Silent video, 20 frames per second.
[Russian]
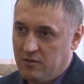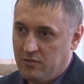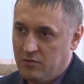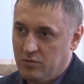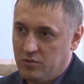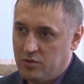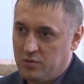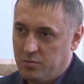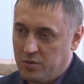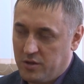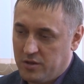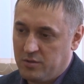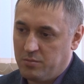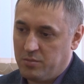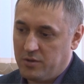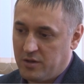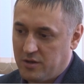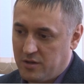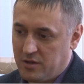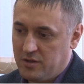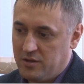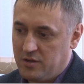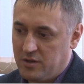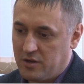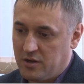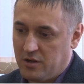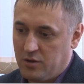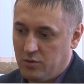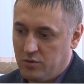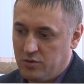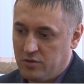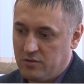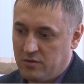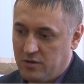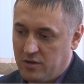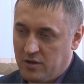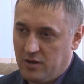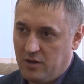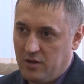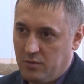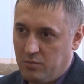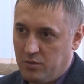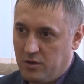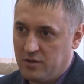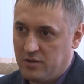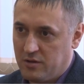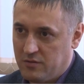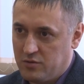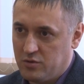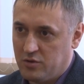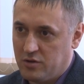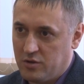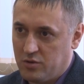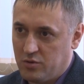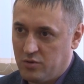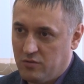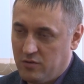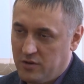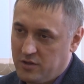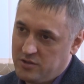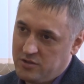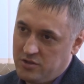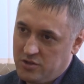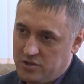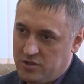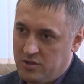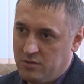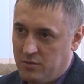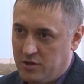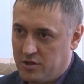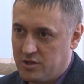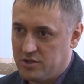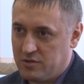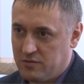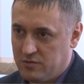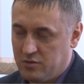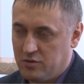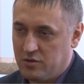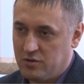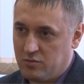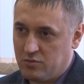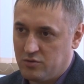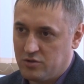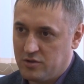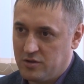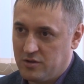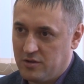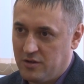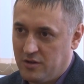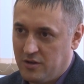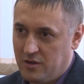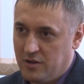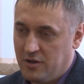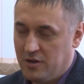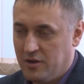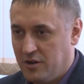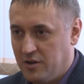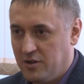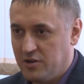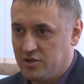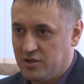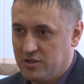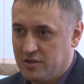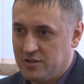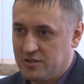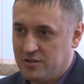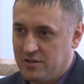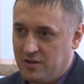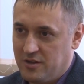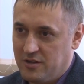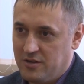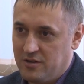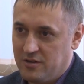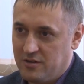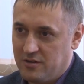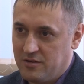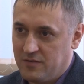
Вот, плиты перекрытия, колонны, ригеля, балки, все готово, лестничные марши, все это уже лежит на складе.